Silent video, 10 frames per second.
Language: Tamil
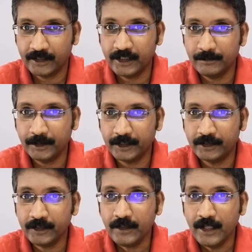கீன்
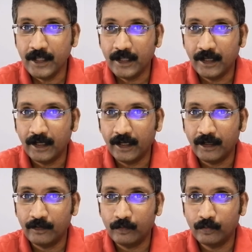பண்ணிவிட்டு
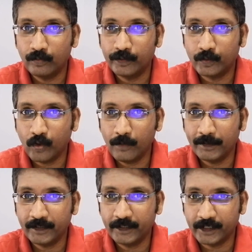உங்களுடைய கால்
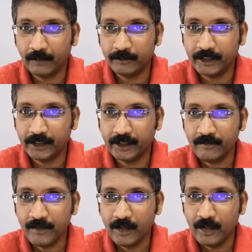பட்டனை நீங்கள் அமுக்கினீங்கன்னா
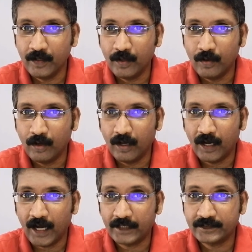
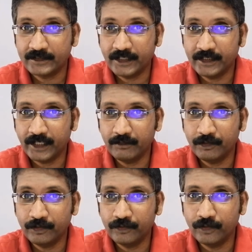அத்தனை
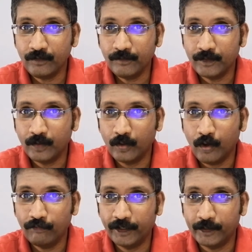டைவர்ஷன்ஸும்
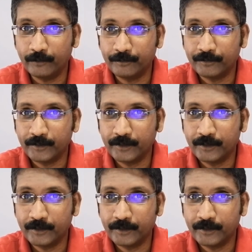ஆஃப் ஆகிடும்